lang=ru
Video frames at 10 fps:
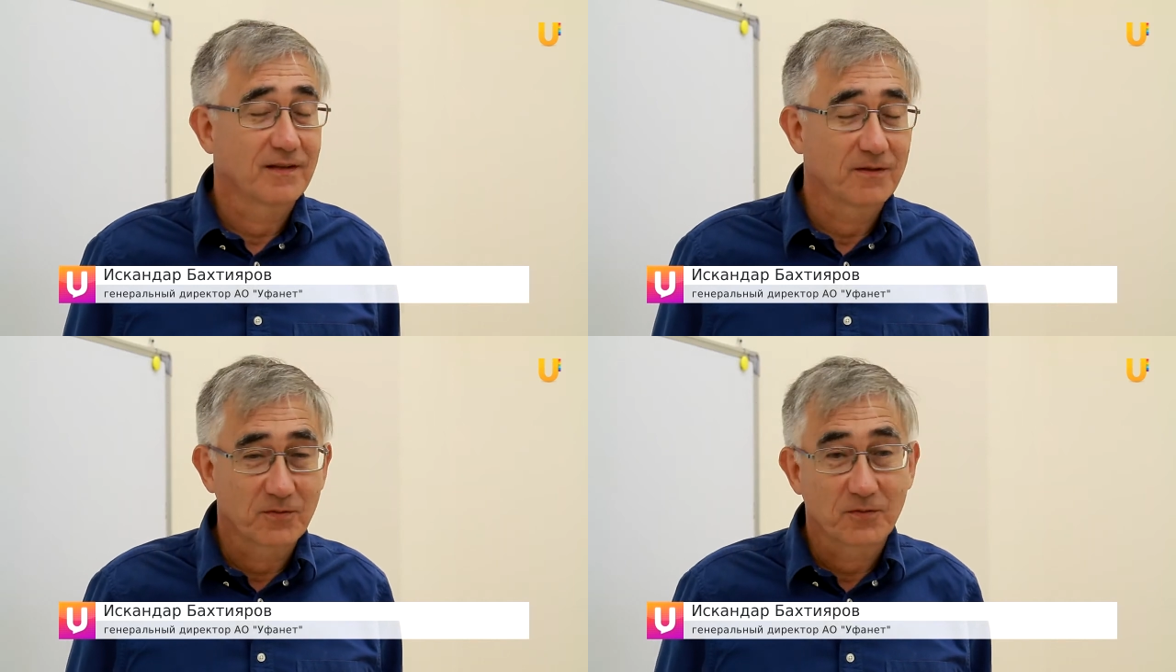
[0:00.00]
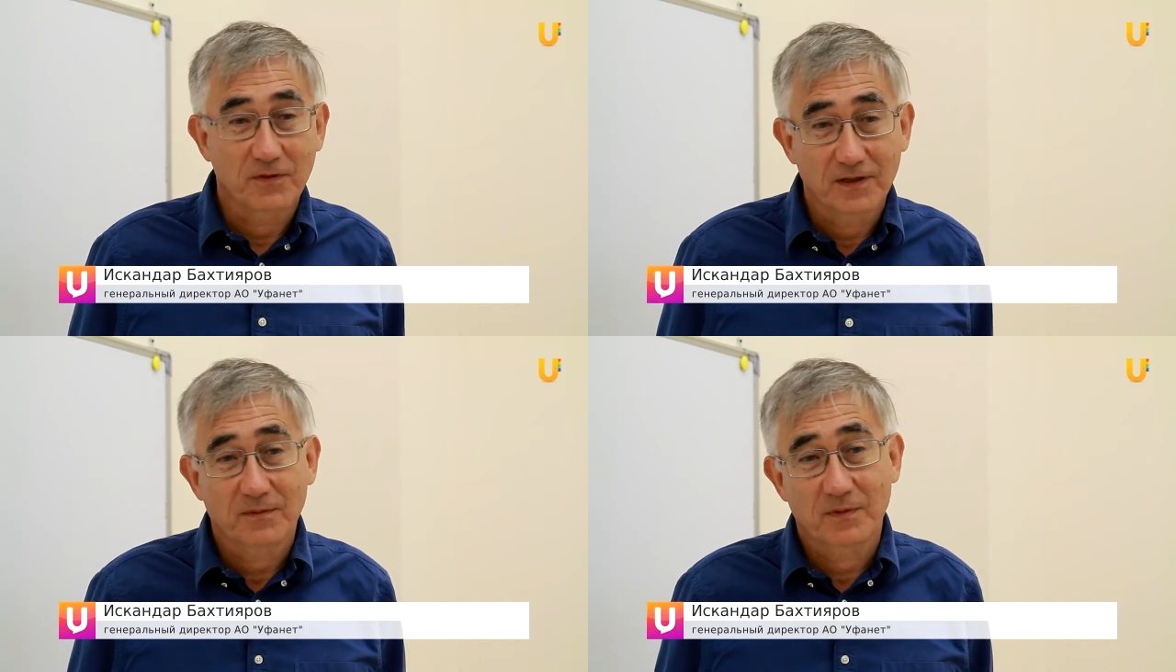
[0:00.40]
не в
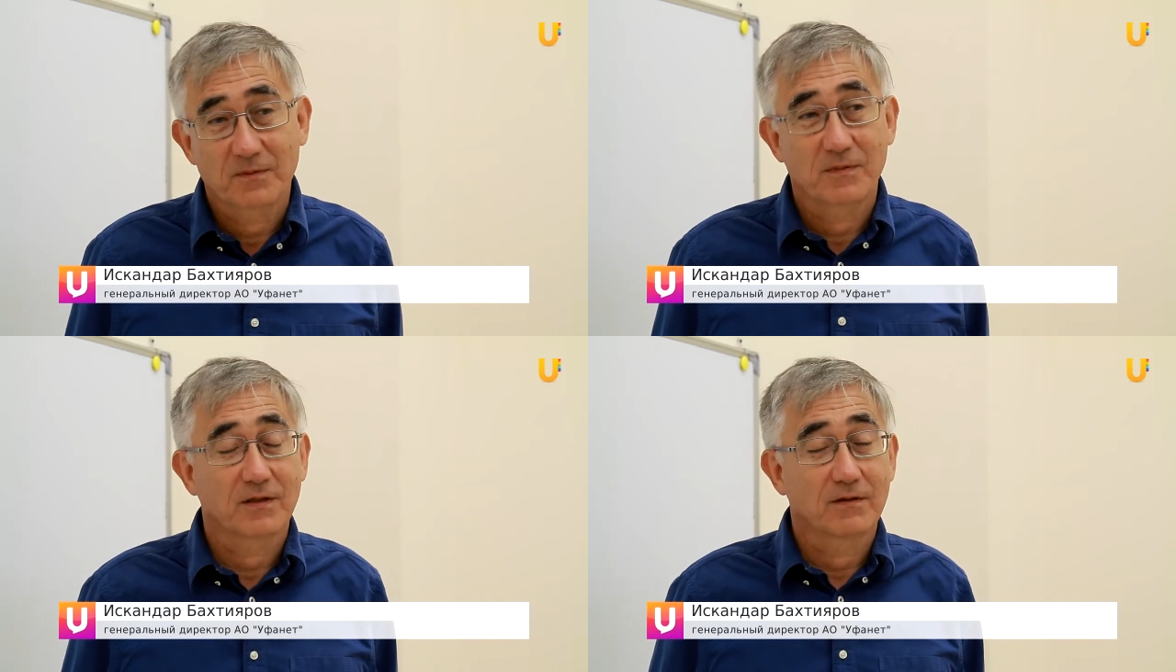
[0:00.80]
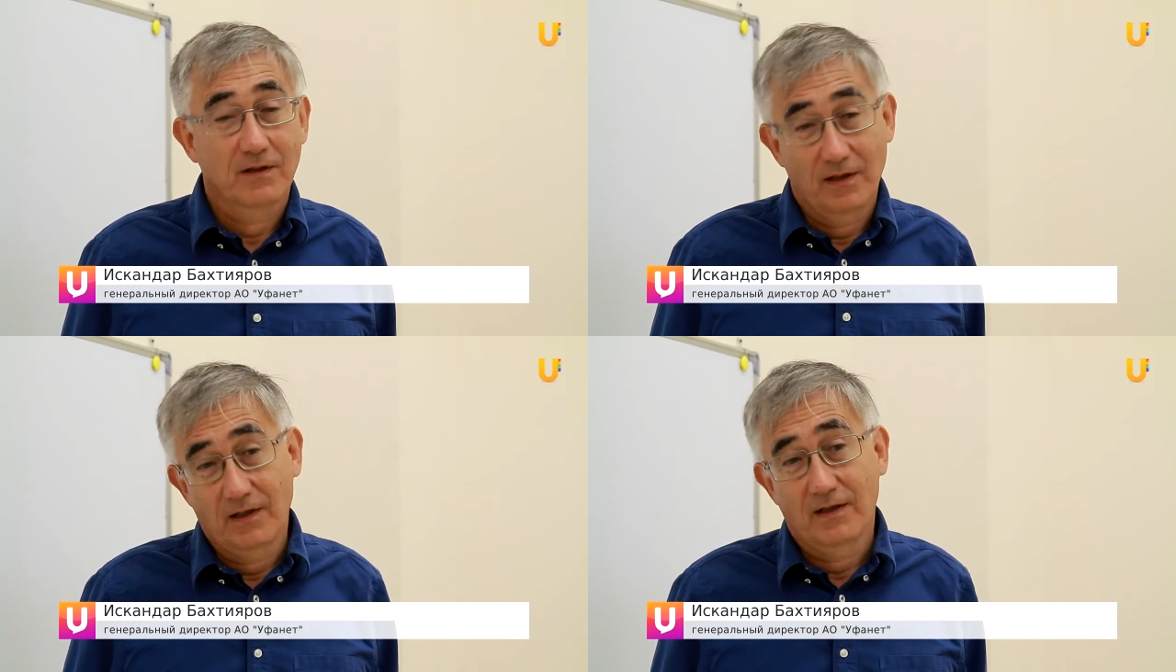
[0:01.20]
Уфе, к примеру,
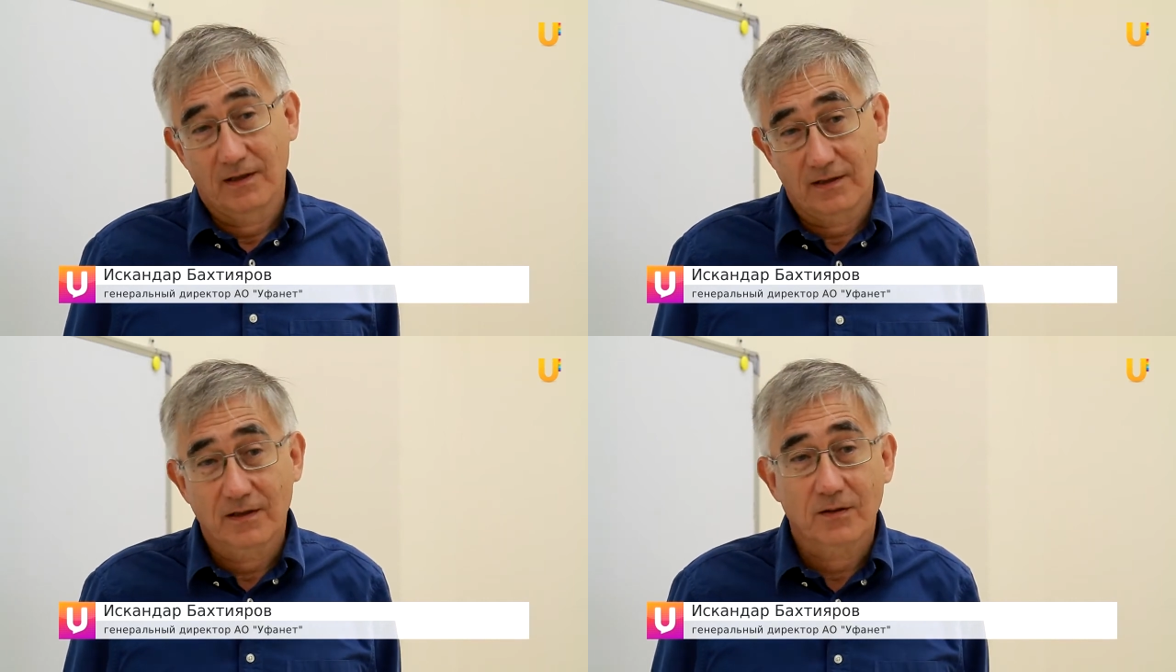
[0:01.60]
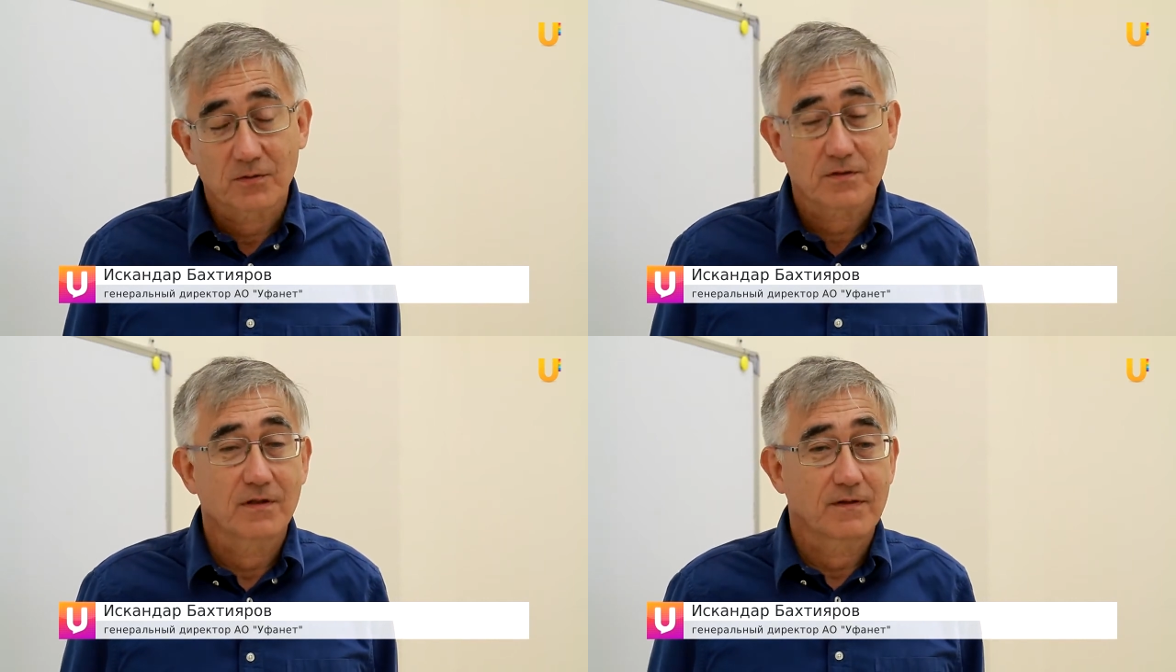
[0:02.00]
это
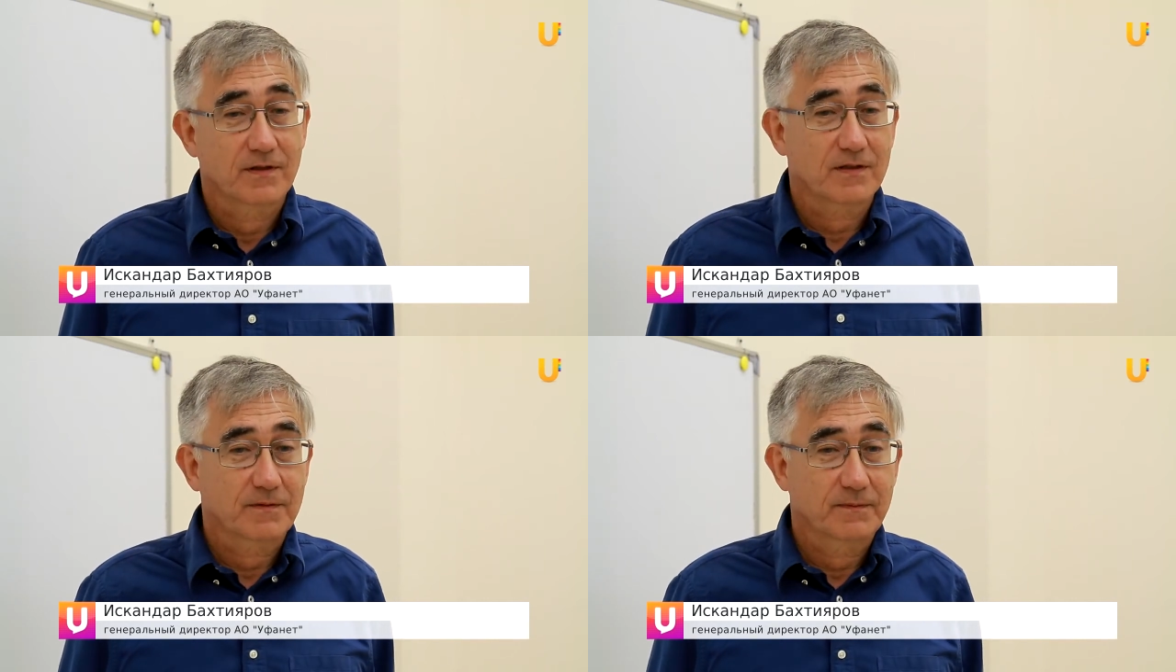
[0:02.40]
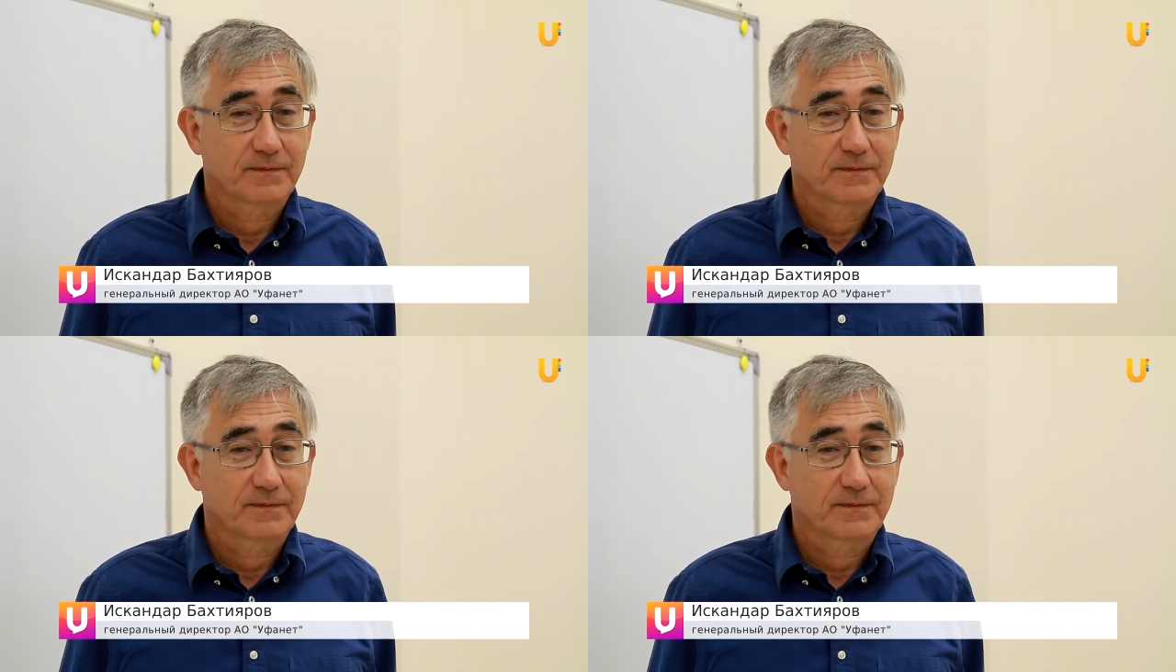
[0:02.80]
грустная вещь.